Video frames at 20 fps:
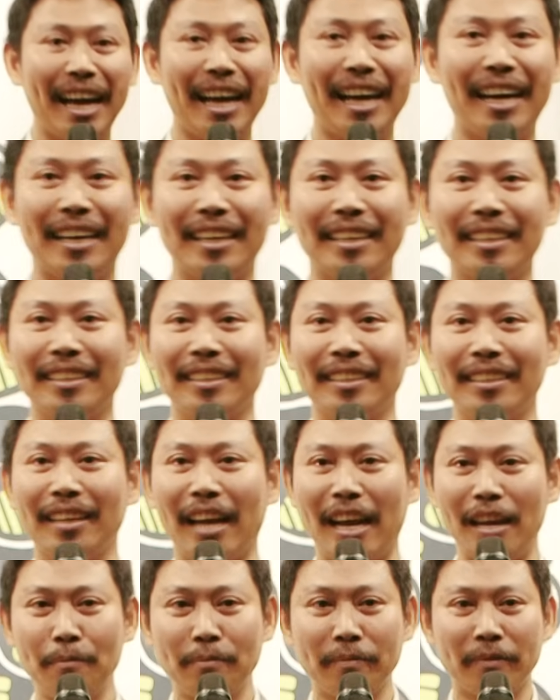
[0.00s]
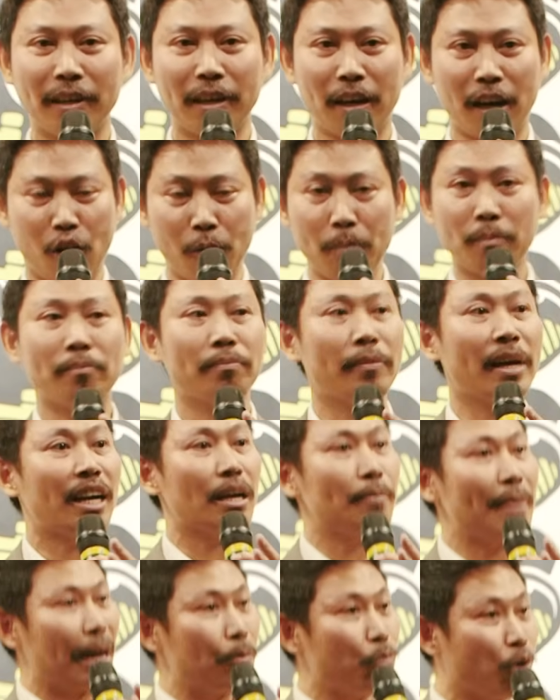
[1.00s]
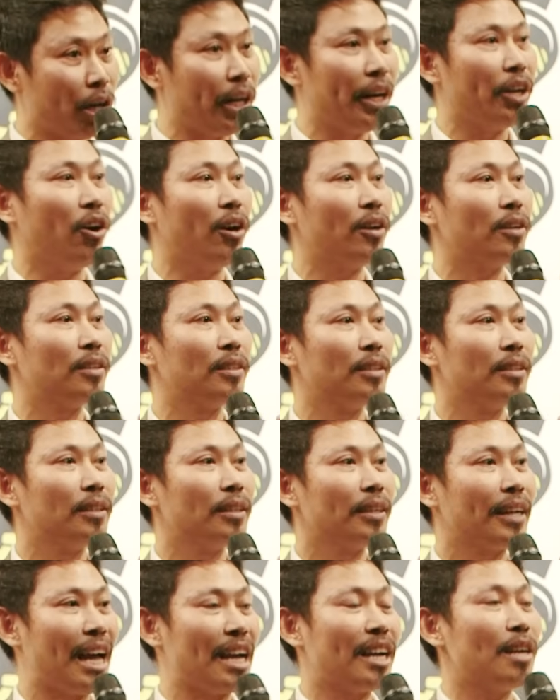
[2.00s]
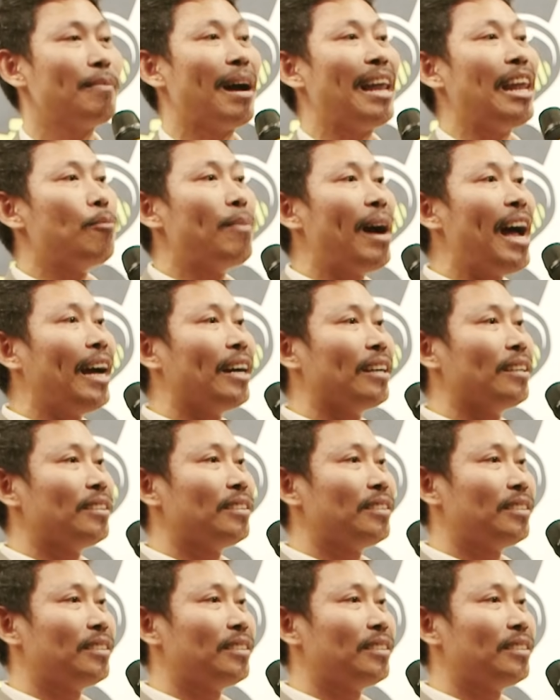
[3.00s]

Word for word: มาอันนี้อ๋อไม่เคยมากันหมดเลยเนาะใครเคยมาแล้วบ้าง